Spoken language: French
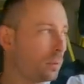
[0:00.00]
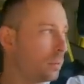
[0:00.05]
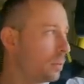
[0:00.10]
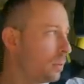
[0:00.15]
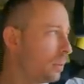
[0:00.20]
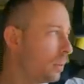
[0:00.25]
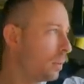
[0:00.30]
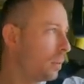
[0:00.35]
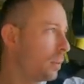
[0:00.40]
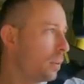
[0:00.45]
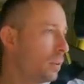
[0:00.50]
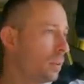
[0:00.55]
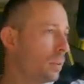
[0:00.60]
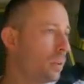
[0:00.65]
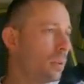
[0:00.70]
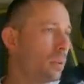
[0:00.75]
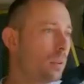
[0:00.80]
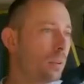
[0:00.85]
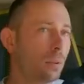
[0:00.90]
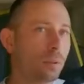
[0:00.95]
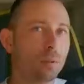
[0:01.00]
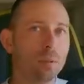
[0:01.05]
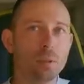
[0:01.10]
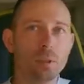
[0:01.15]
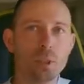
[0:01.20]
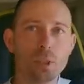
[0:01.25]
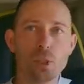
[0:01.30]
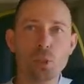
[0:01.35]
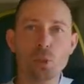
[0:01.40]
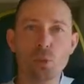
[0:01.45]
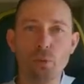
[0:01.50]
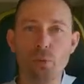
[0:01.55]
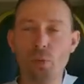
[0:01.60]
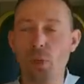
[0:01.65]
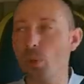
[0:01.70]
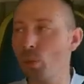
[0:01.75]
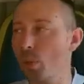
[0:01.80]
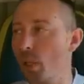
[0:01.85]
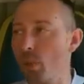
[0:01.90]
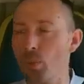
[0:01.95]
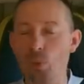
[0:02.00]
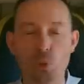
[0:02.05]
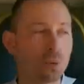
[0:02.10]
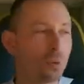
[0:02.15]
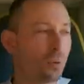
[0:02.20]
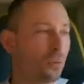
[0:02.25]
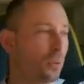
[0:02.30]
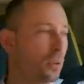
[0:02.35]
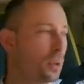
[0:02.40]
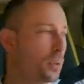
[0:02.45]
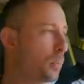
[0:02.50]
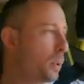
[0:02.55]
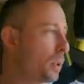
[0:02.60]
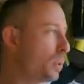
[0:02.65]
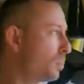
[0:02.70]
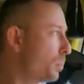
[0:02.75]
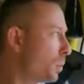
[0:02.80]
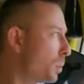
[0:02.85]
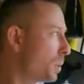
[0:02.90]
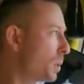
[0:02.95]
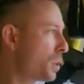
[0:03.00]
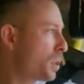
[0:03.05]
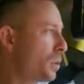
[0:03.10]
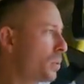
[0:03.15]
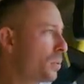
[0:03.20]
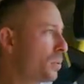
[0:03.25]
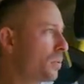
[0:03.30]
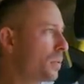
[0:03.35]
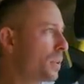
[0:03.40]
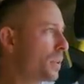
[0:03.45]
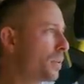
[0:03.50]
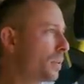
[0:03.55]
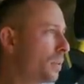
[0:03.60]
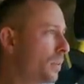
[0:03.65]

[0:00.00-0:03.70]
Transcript: Euh, les gyrophares du camion ne suffisent pas à nous protéger de toute façon.